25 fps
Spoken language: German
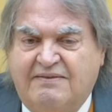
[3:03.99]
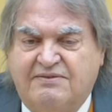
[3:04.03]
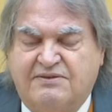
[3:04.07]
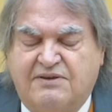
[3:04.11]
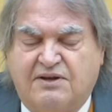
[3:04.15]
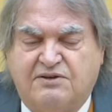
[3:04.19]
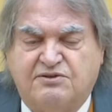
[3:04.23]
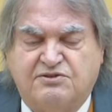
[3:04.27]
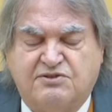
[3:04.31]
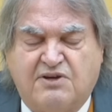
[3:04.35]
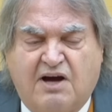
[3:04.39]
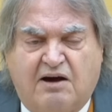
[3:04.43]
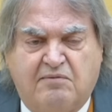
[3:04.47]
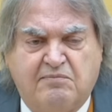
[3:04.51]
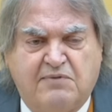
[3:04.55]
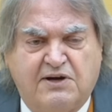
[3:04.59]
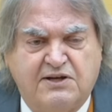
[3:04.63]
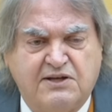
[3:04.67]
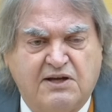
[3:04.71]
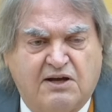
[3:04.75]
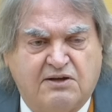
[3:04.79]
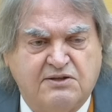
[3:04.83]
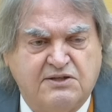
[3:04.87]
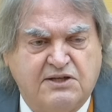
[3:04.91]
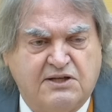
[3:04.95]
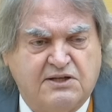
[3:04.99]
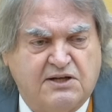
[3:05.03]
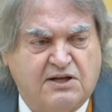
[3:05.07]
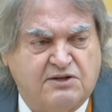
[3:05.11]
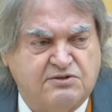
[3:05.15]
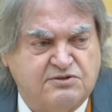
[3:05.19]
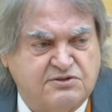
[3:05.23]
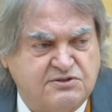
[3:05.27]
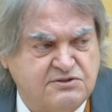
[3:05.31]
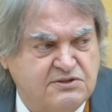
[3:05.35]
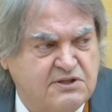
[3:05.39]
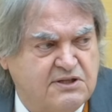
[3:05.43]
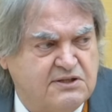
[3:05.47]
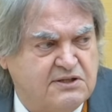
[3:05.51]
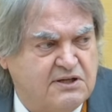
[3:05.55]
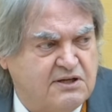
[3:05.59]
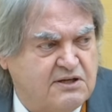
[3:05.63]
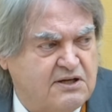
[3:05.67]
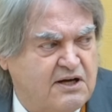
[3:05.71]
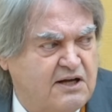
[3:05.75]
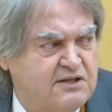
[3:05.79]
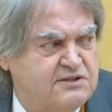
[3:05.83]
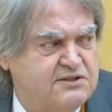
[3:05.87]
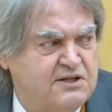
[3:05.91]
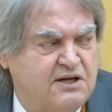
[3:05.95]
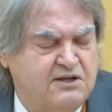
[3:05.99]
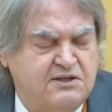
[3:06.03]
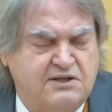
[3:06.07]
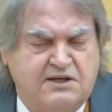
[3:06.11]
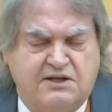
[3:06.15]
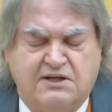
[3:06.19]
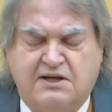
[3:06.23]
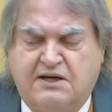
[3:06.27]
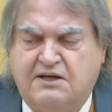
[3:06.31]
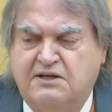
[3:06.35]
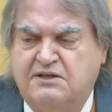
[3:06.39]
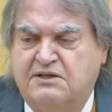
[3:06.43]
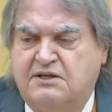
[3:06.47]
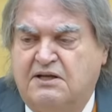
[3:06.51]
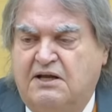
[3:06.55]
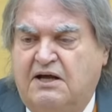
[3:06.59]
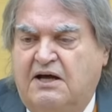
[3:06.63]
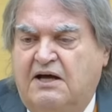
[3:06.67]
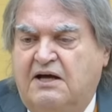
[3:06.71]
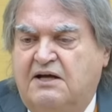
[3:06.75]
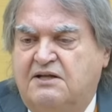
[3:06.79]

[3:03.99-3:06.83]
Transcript: Das kann, man ja jeder, kann ja jeder in